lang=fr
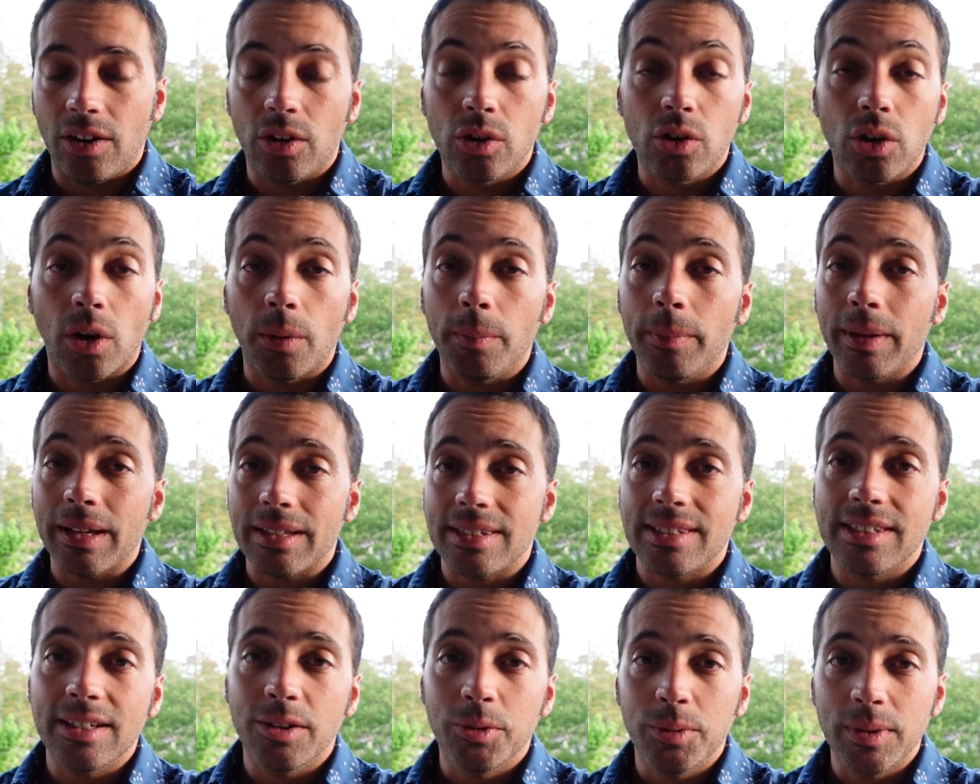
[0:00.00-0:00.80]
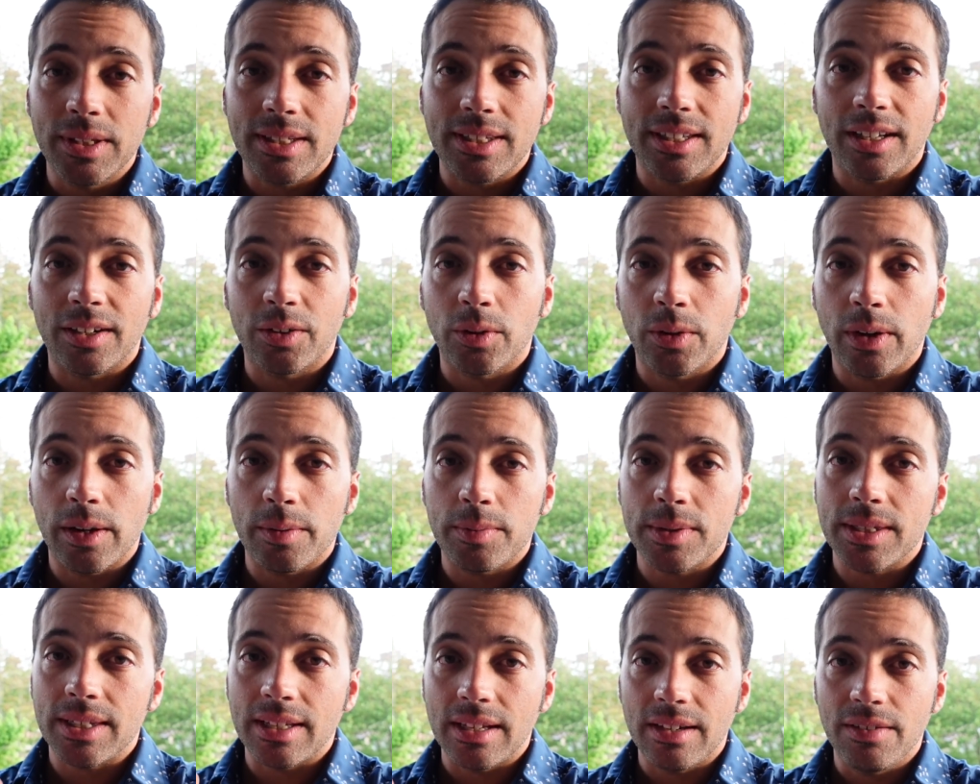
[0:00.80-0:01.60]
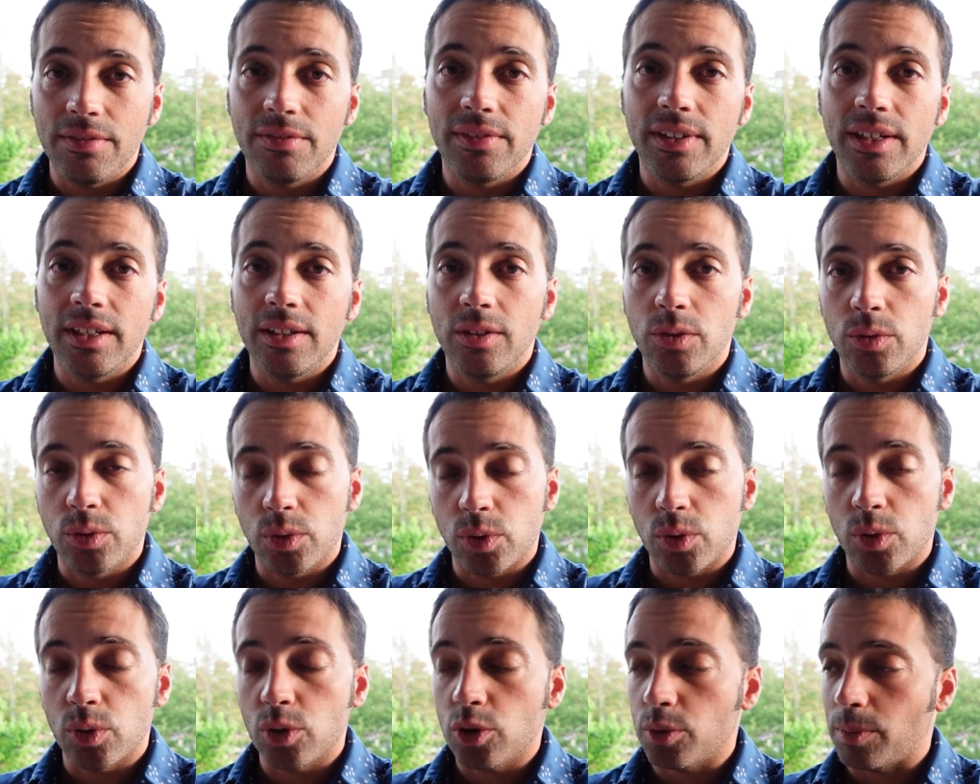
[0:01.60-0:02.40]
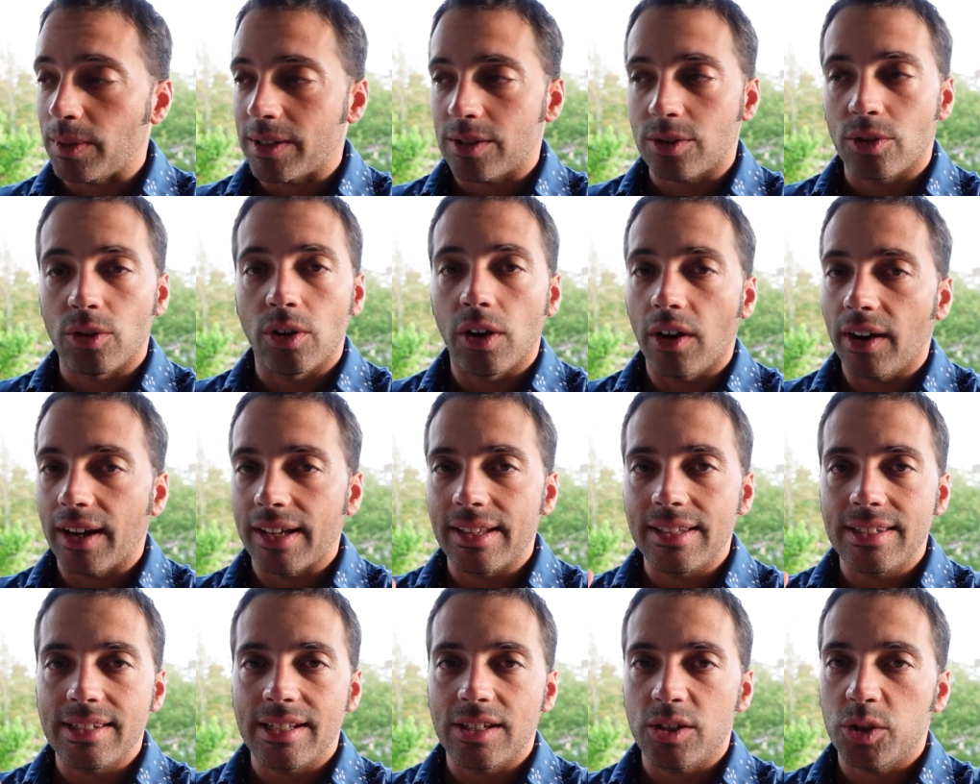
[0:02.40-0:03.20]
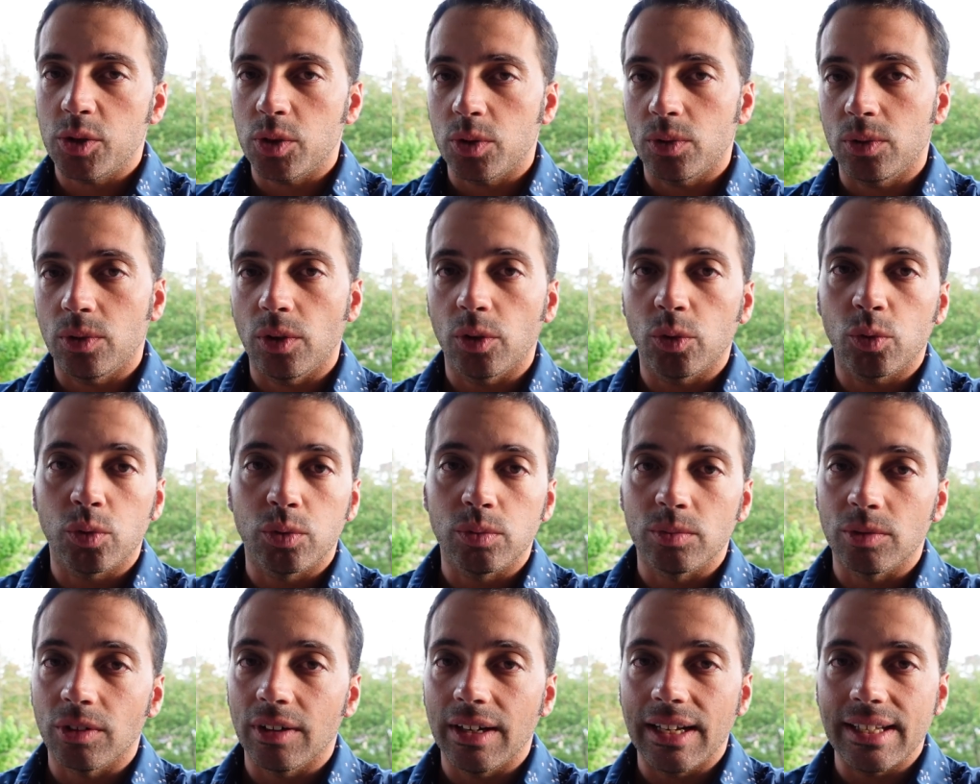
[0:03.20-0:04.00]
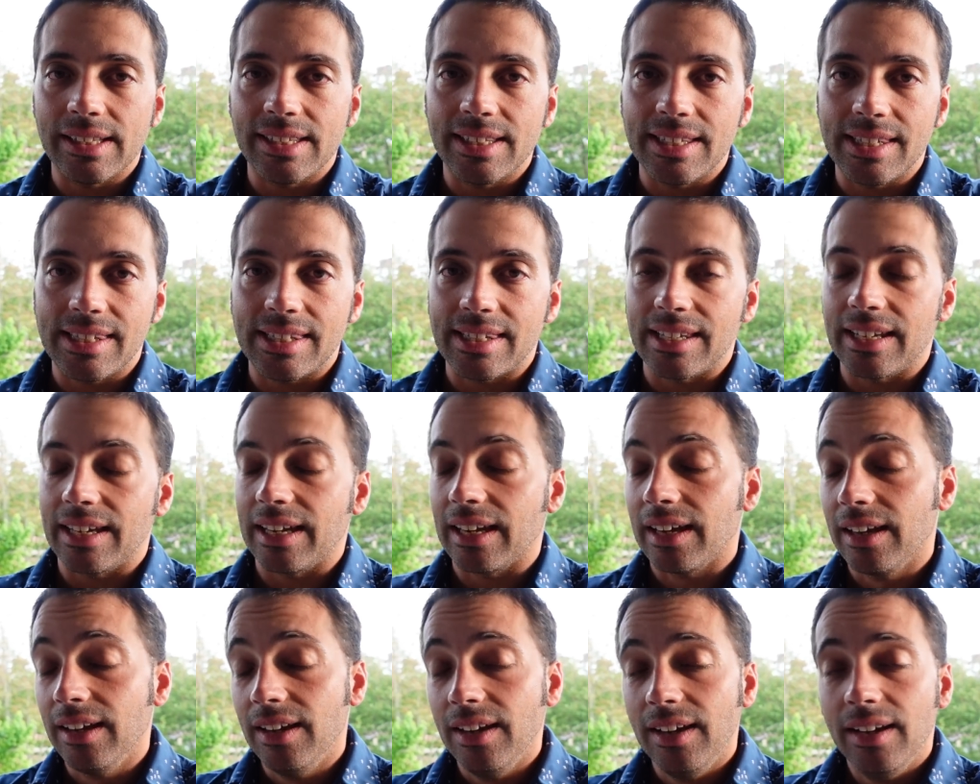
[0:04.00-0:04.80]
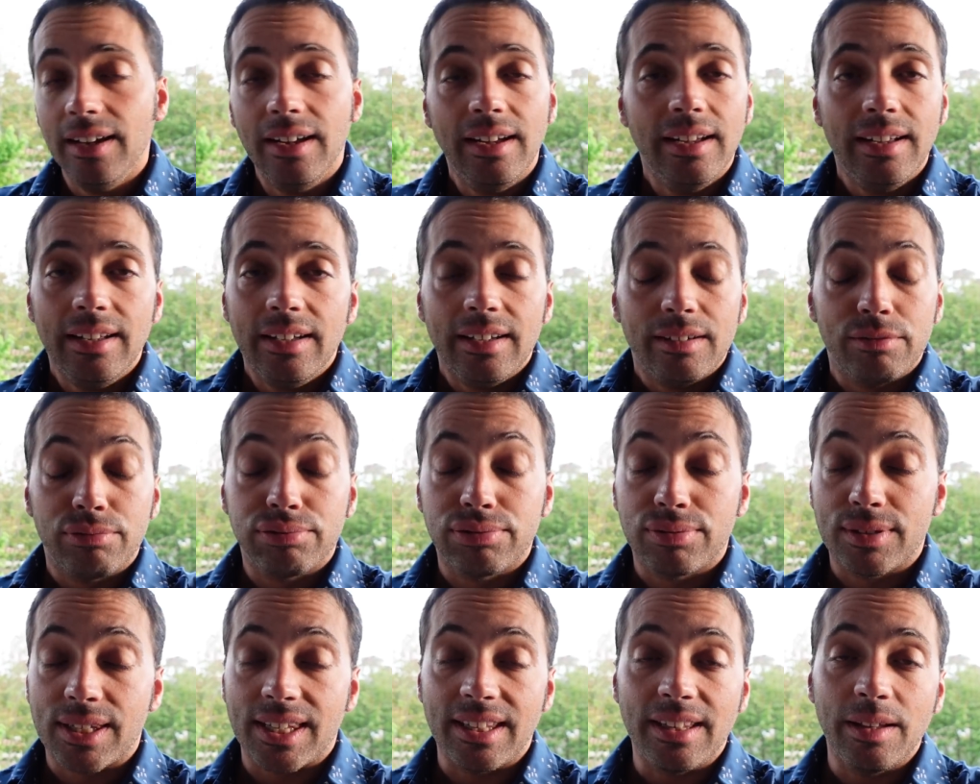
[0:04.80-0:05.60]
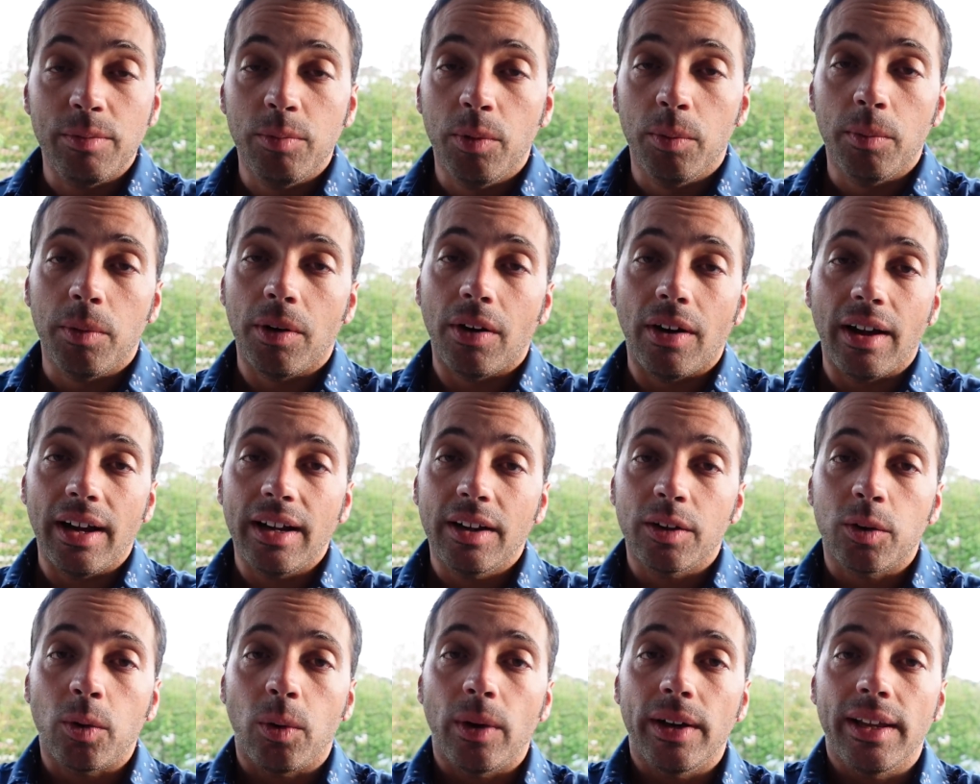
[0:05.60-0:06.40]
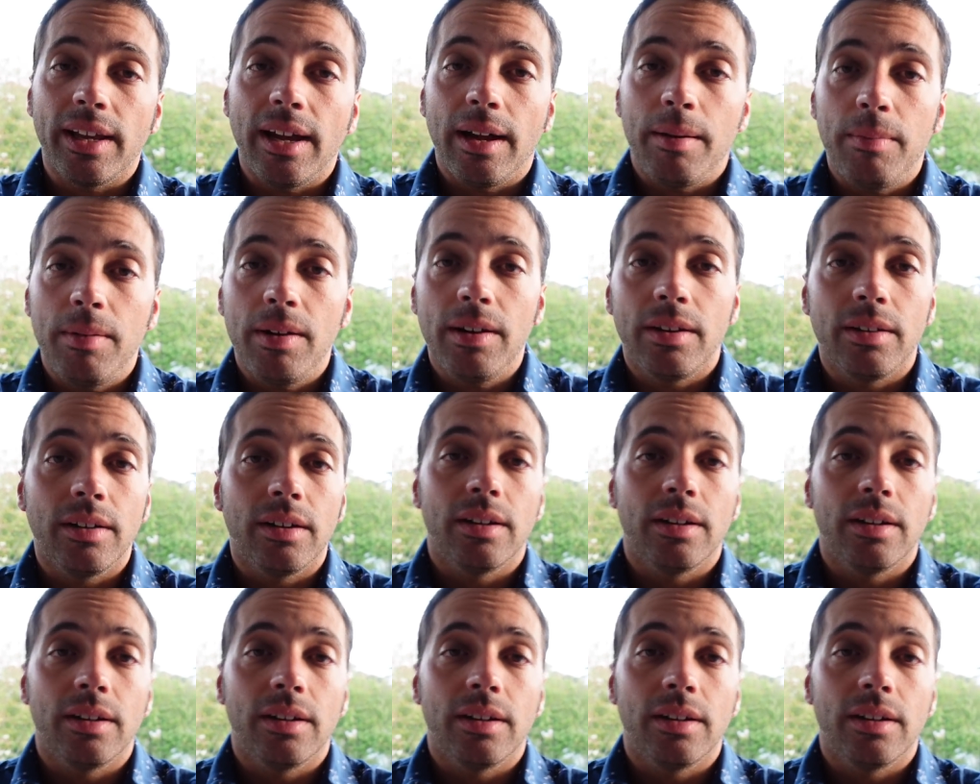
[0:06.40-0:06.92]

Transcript: Encore merci Gunsen, Sylvie, Lucius, parce que l'organisation, euh, tout le monde l'a dit, c'est c'est des moments incroyables.